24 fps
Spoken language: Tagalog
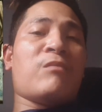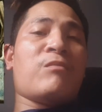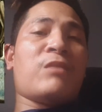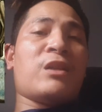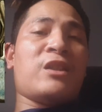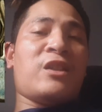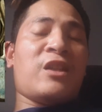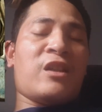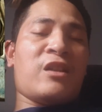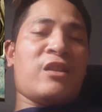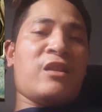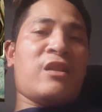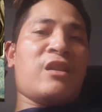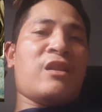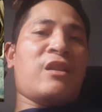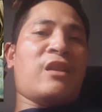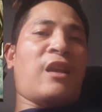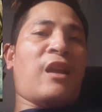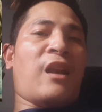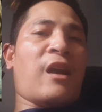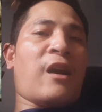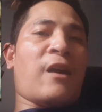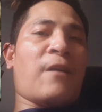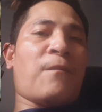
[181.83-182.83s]
ma-check din
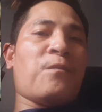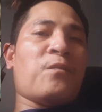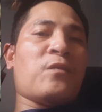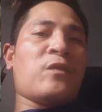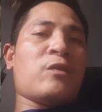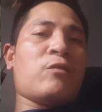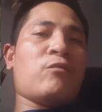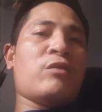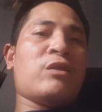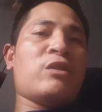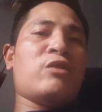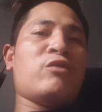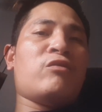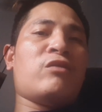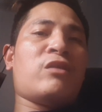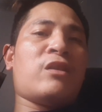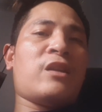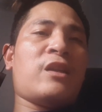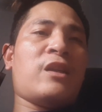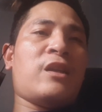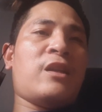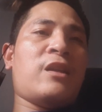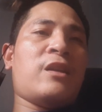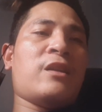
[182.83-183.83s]
nila. Huwag nyo
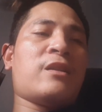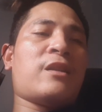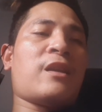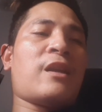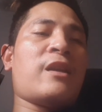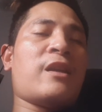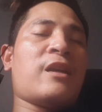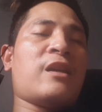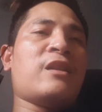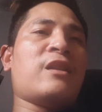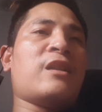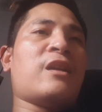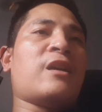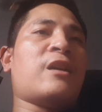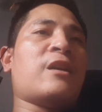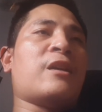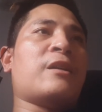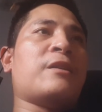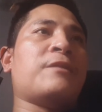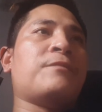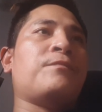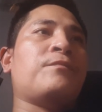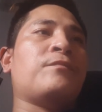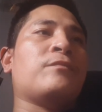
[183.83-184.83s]
nang itaya
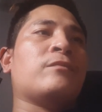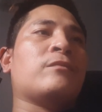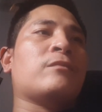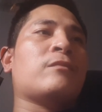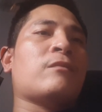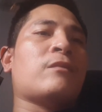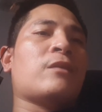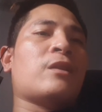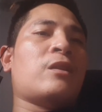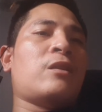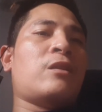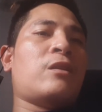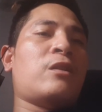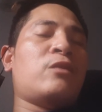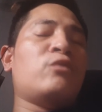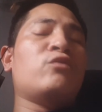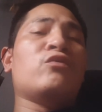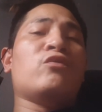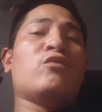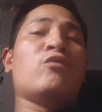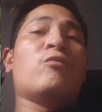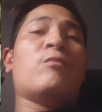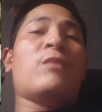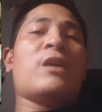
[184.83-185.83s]
na
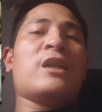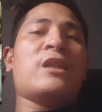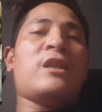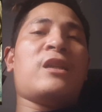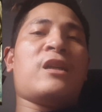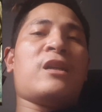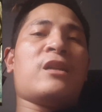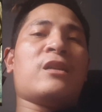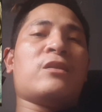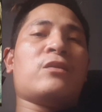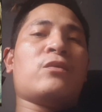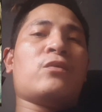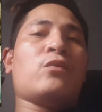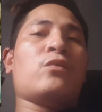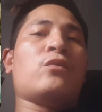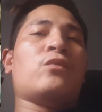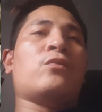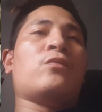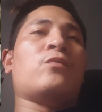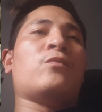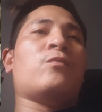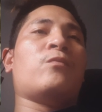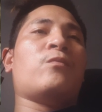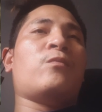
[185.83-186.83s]
ayun, gumana. So,
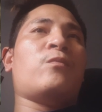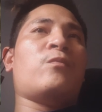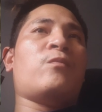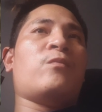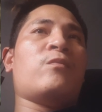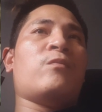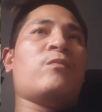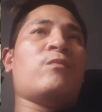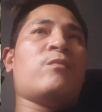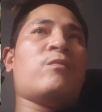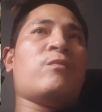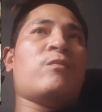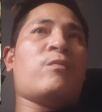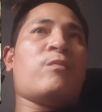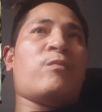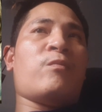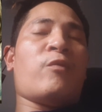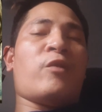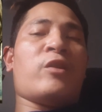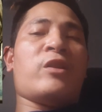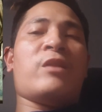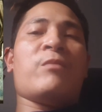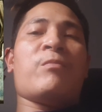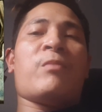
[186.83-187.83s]

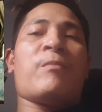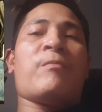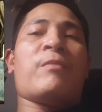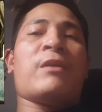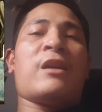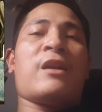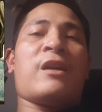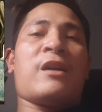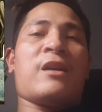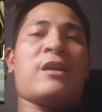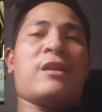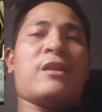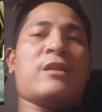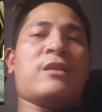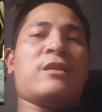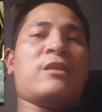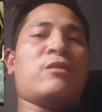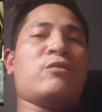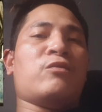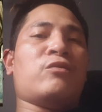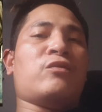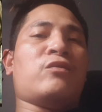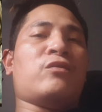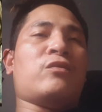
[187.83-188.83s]
pwede pa pala.
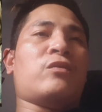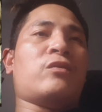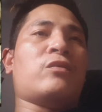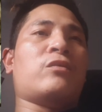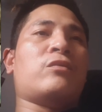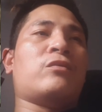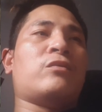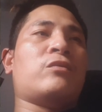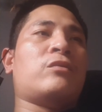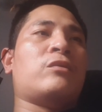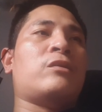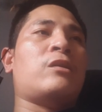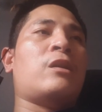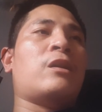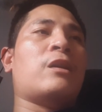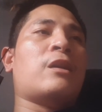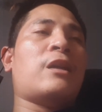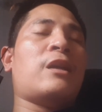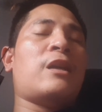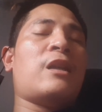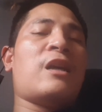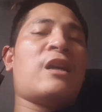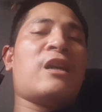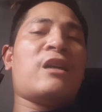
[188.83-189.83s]
So,
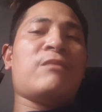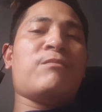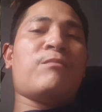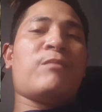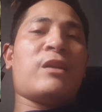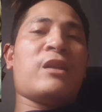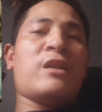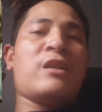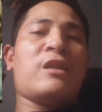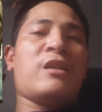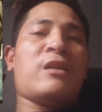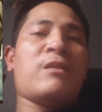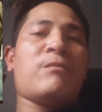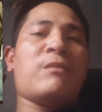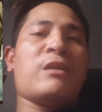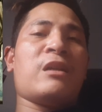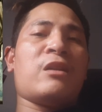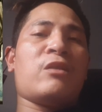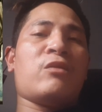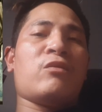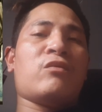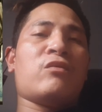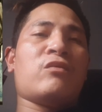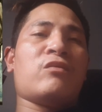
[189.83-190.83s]
kailangan pa rin na
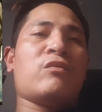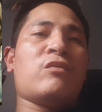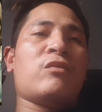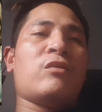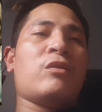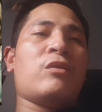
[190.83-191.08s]
mayroong